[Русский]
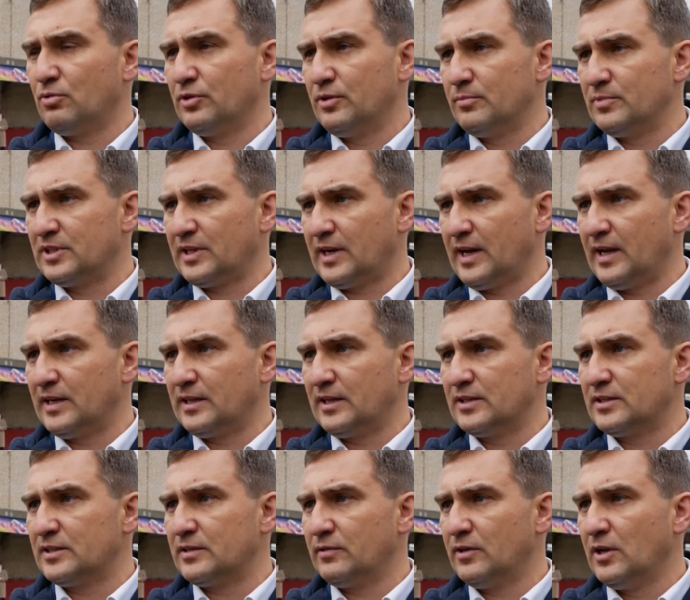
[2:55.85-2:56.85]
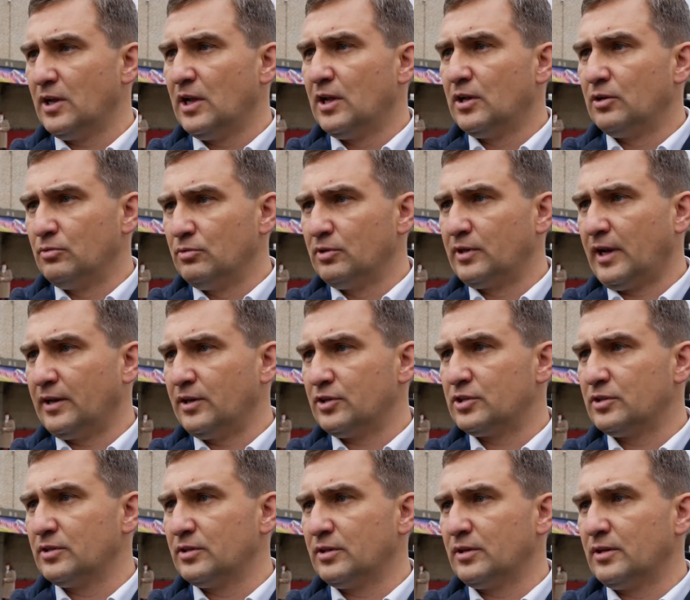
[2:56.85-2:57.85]
ходом строительства, ну и,
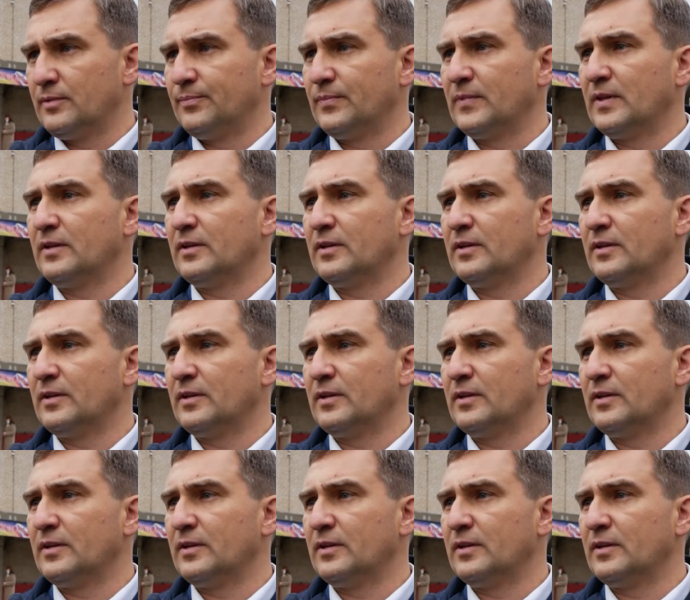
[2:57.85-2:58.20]
конечно,